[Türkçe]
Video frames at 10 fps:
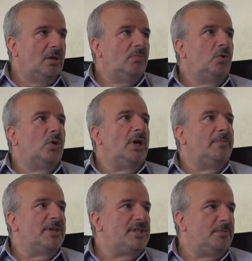Bu
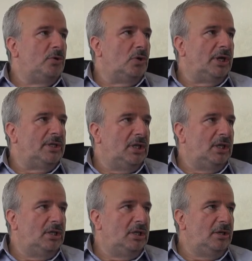olay basit bir olay
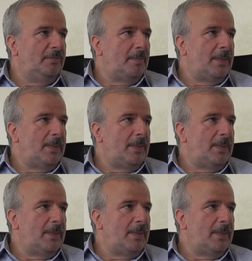değildi.